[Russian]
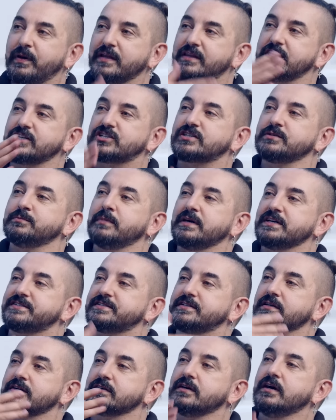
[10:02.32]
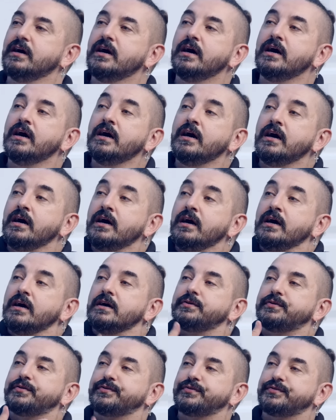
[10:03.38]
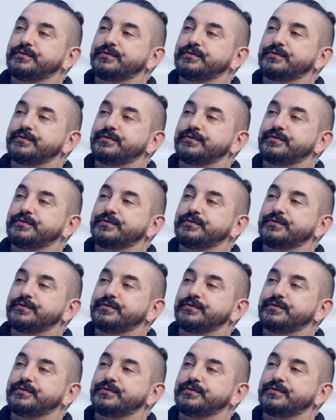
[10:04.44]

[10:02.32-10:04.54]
подышим, мастер. Подышим, а. подышим.